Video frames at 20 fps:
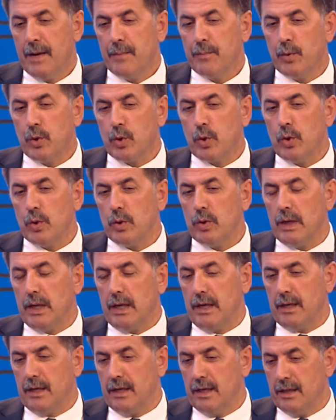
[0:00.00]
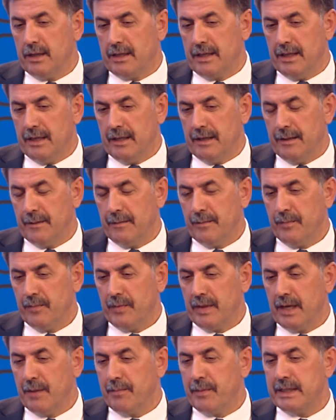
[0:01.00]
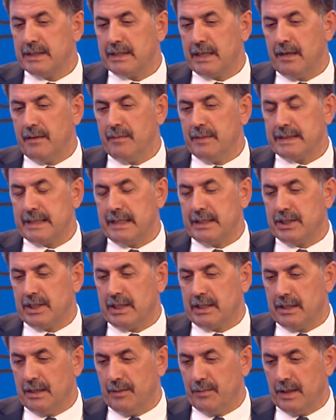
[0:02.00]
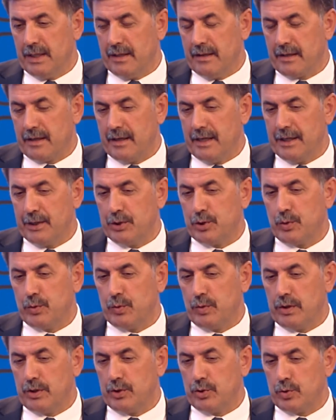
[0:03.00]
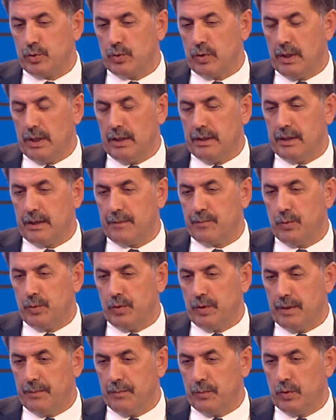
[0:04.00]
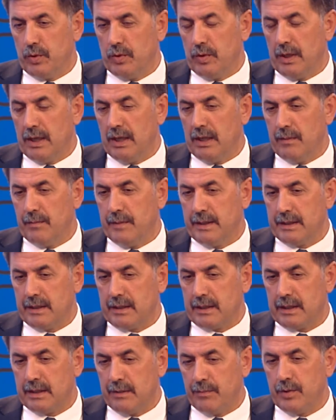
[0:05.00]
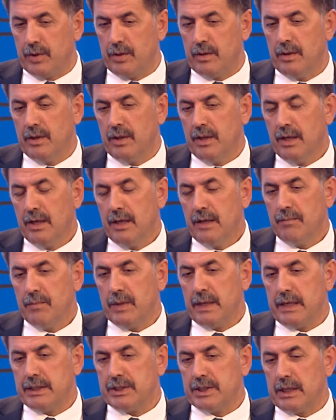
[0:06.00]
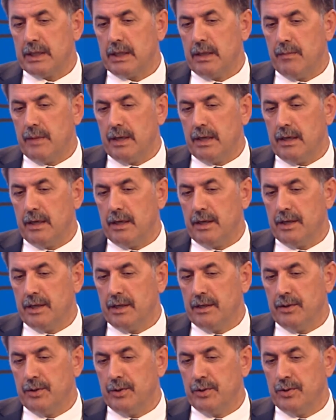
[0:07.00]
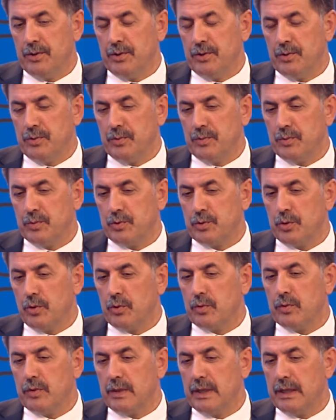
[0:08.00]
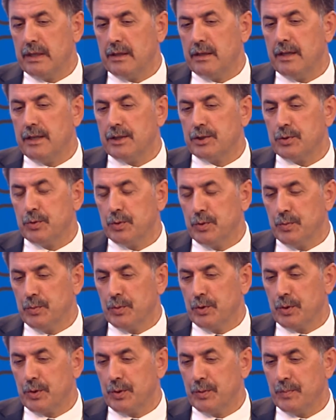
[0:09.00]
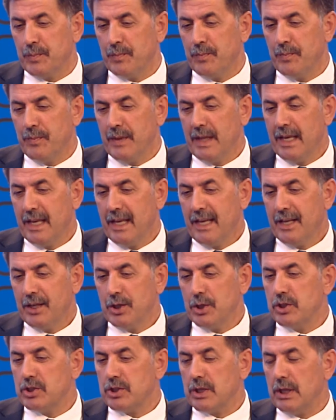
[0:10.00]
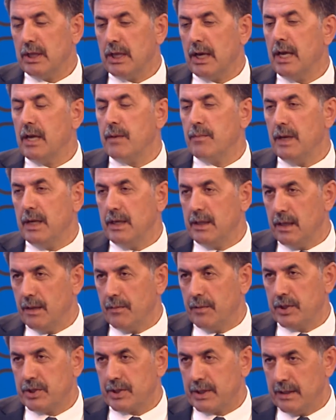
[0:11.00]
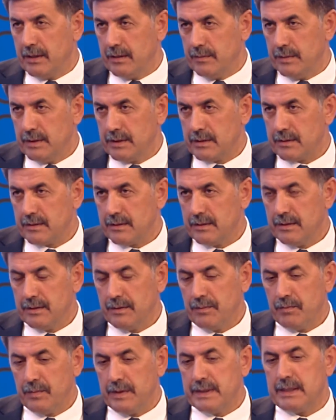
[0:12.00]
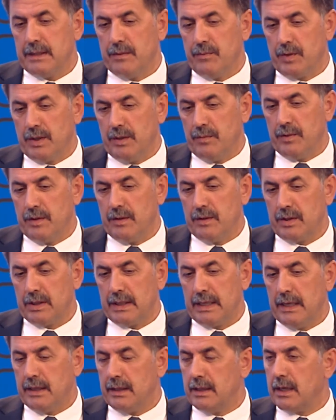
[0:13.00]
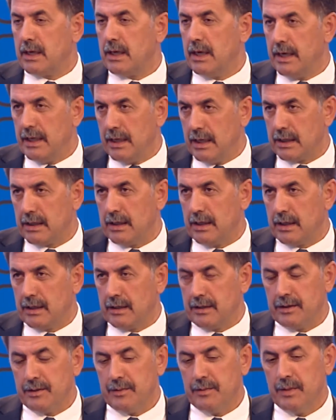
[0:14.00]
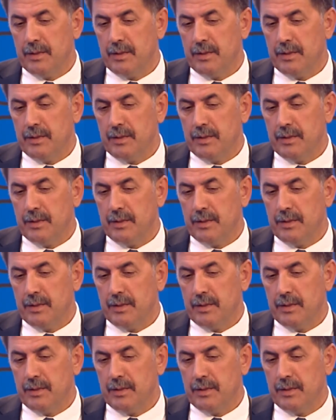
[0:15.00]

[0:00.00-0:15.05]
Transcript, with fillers: Bu konuyla ilgili yapacağımız açıklamalar hani şundan şunu aldık bundan bunu almadık gibi bir açıklama e, çok ihtiyaç duymuyorum. İnşallah her belediye başkanımız, bizim gibi kendi kaynaklarını